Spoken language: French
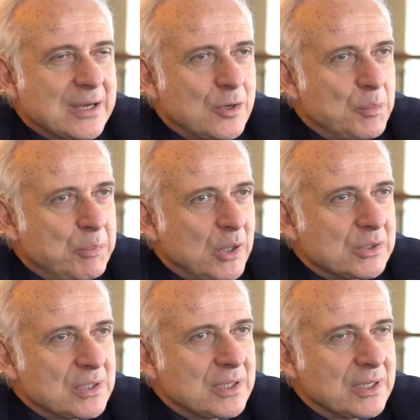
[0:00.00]

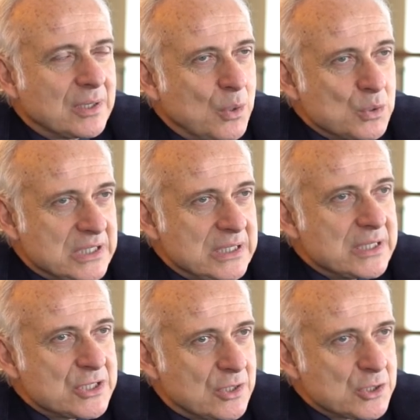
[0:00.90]
comporte aussi
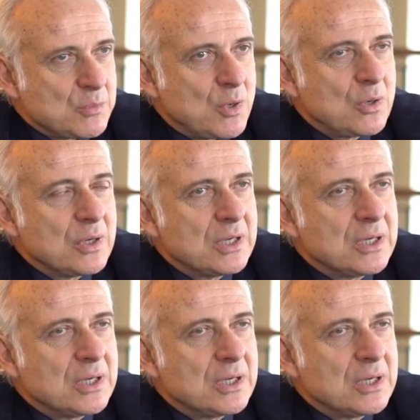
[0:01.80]
des changements